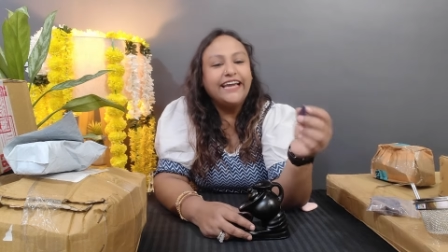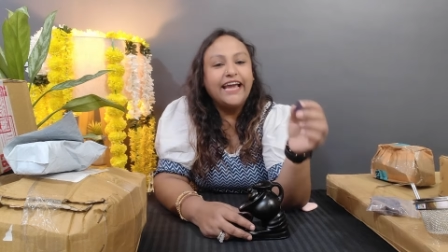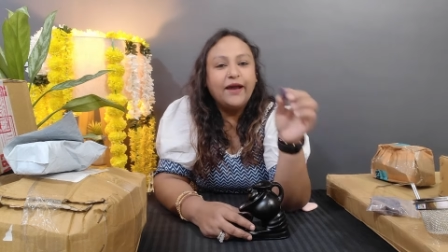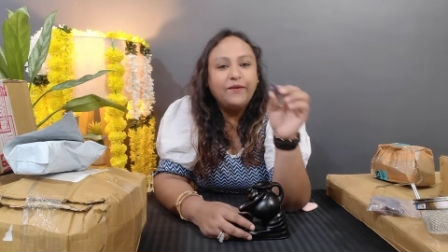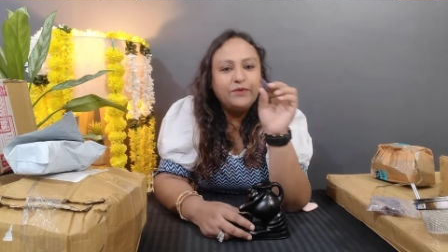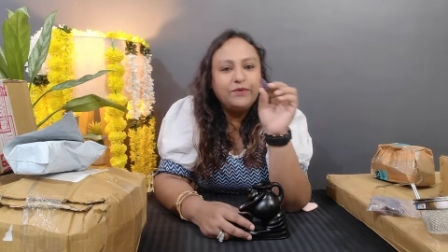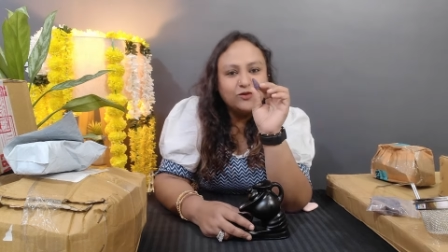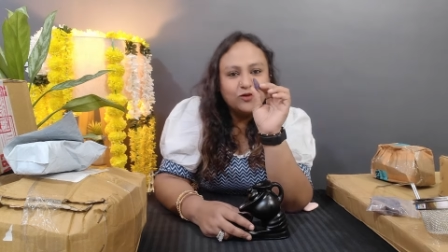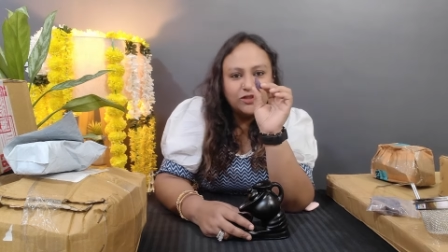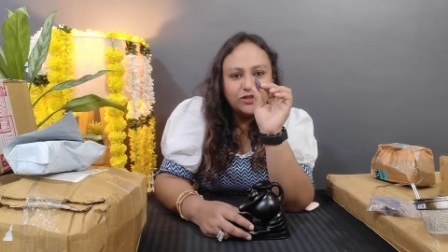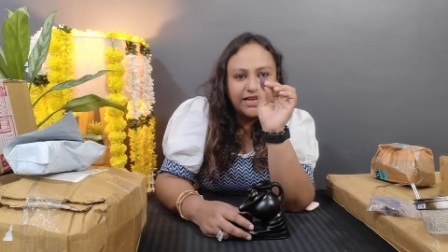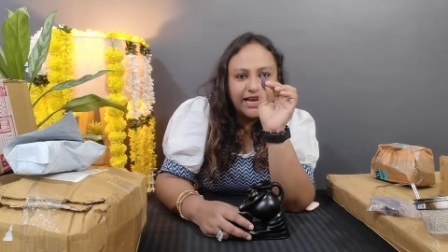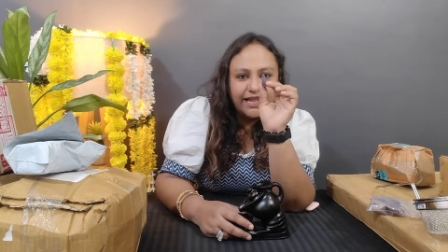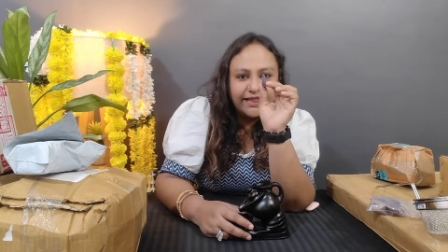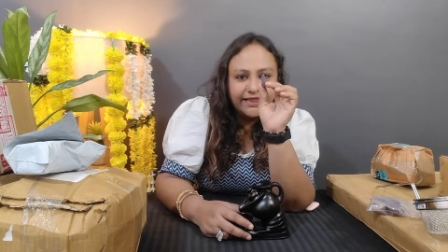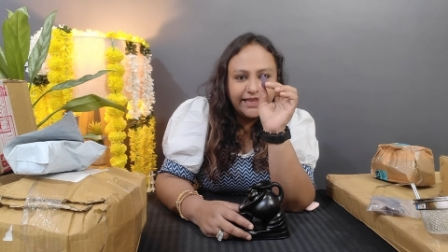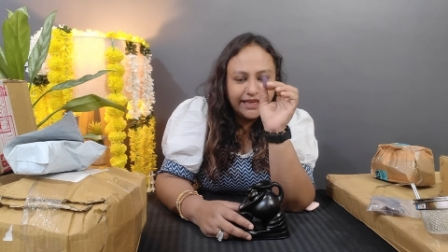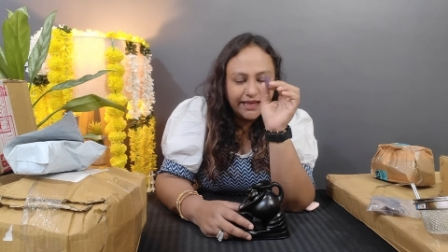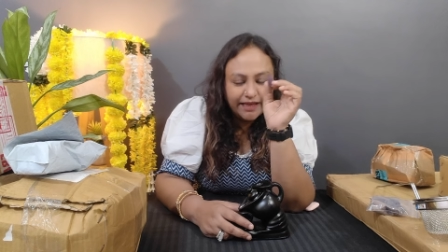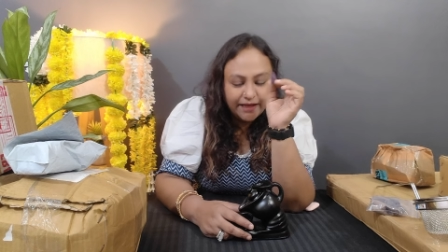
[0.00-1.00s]
अब इसको
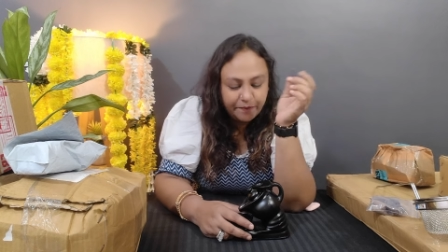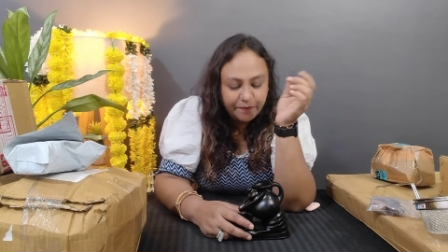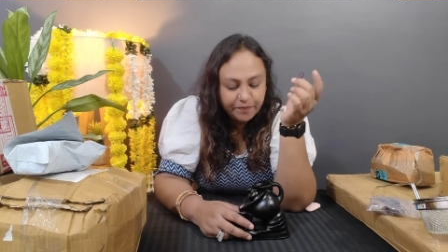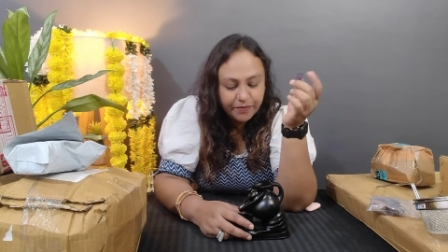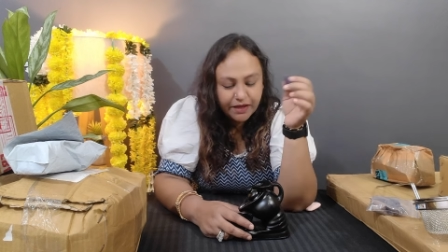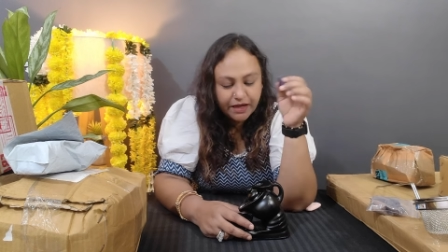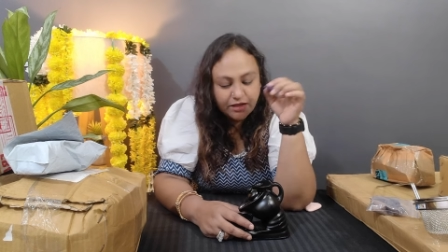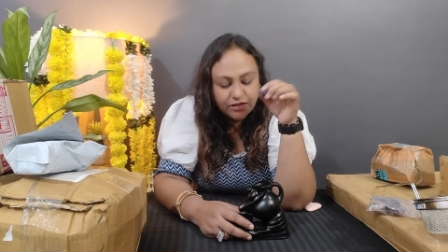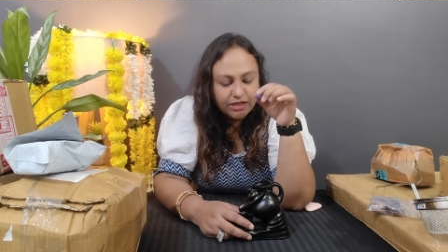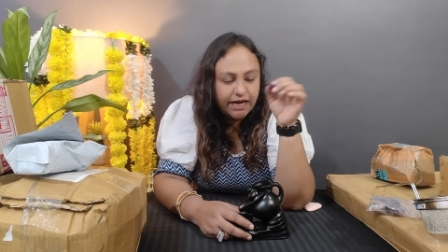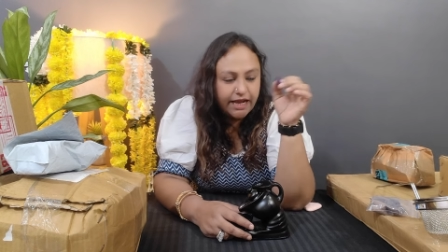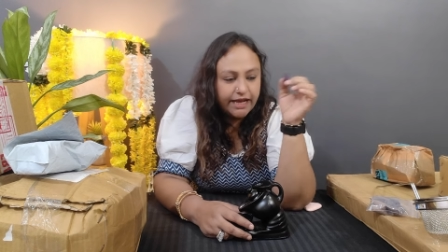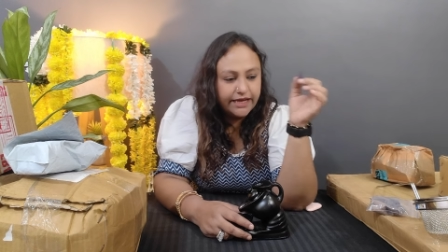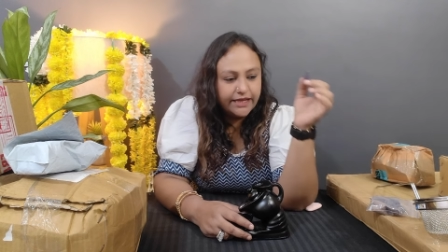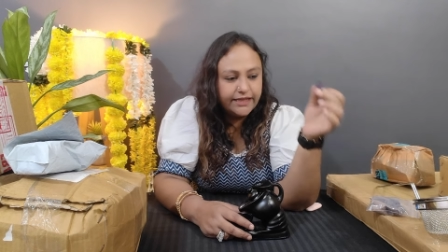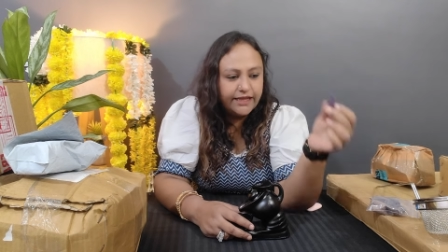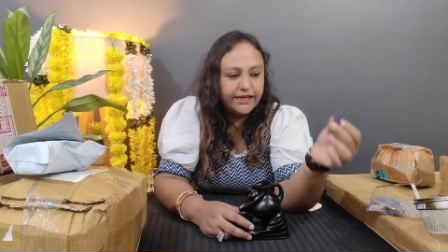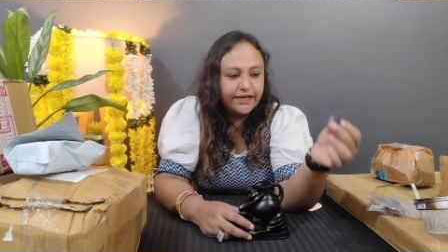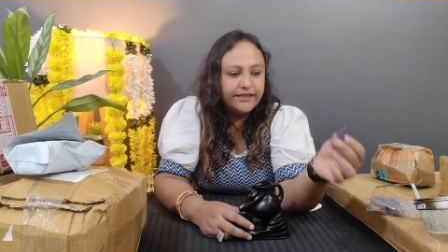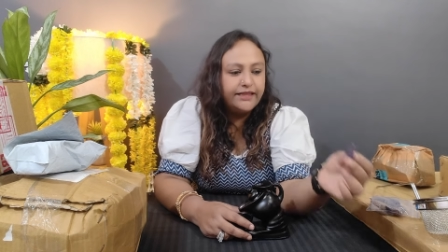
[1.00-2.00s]
जलाते हैं जला के
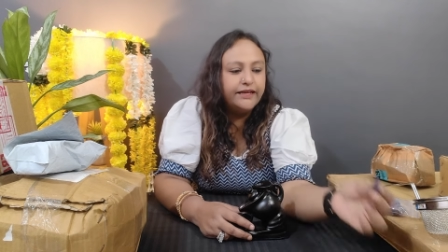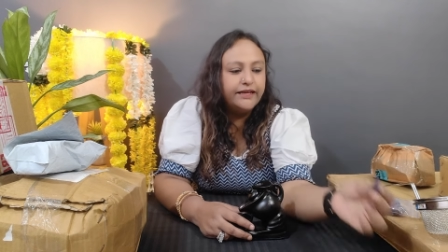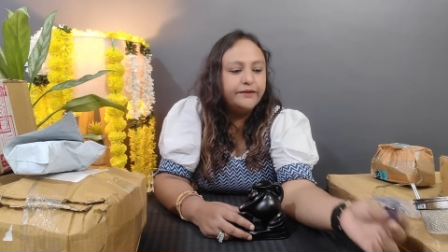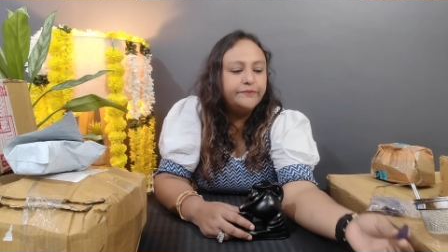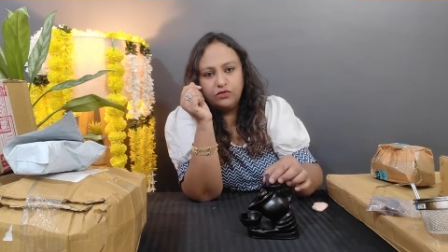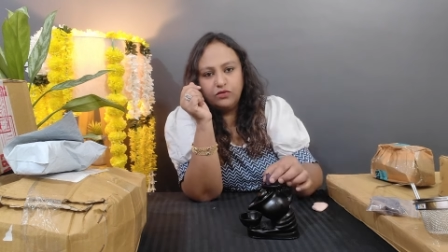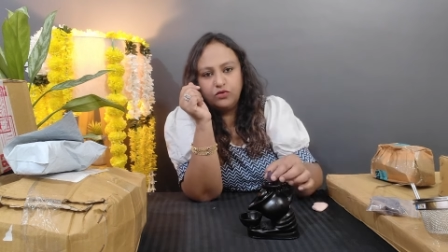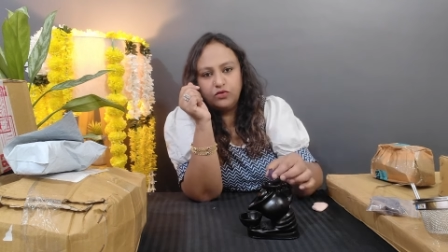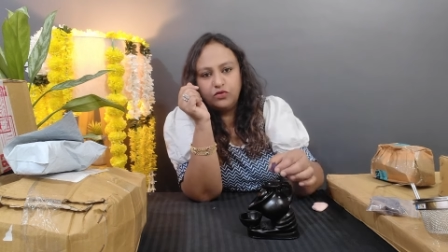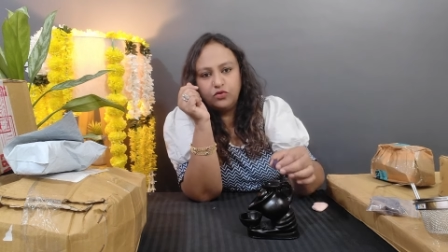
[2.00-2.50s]
देखते हैं